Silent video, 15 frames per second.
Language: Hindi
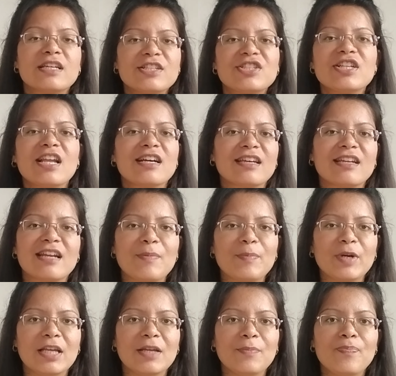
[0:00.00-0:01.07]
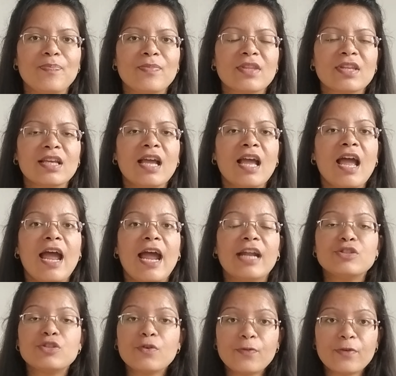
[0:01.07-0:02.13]
सर्च ही ना करना पड़े
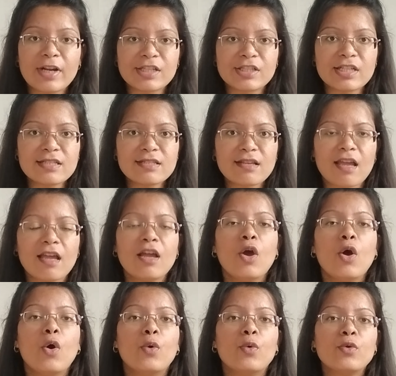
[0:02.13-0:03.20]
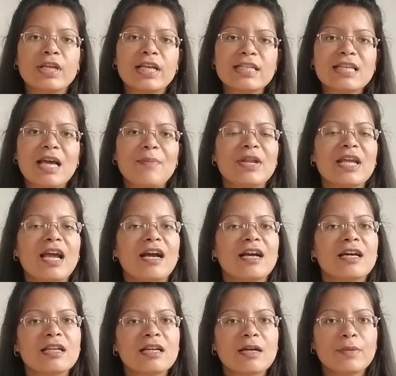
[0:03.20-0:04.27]
एंड जो फ्रेशर्स है उनके सामने
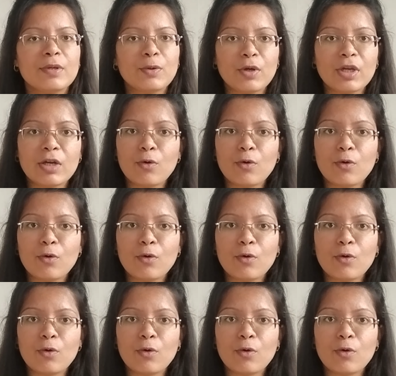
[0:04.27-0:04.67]
अगर कभी कोई